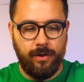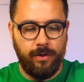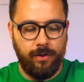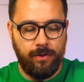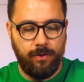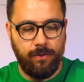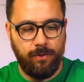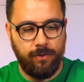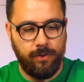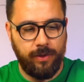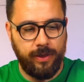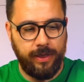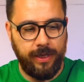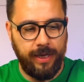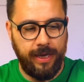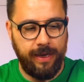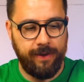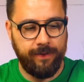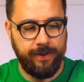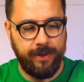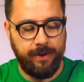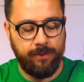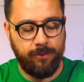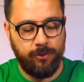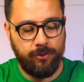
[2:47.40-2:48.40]
Ok,
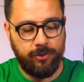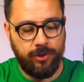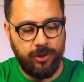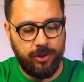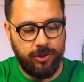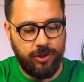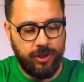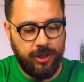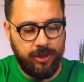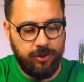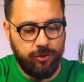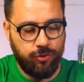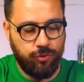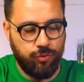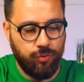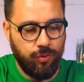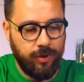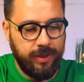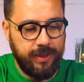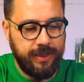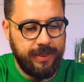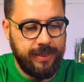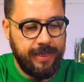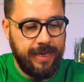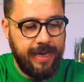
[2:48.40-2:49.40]
vediamo cosa c'è al suo
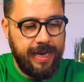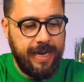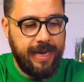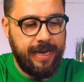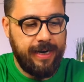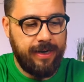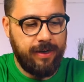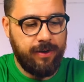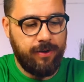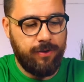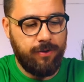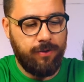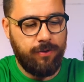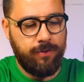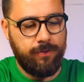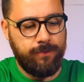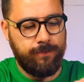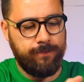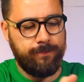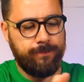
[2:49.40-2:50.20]
interno.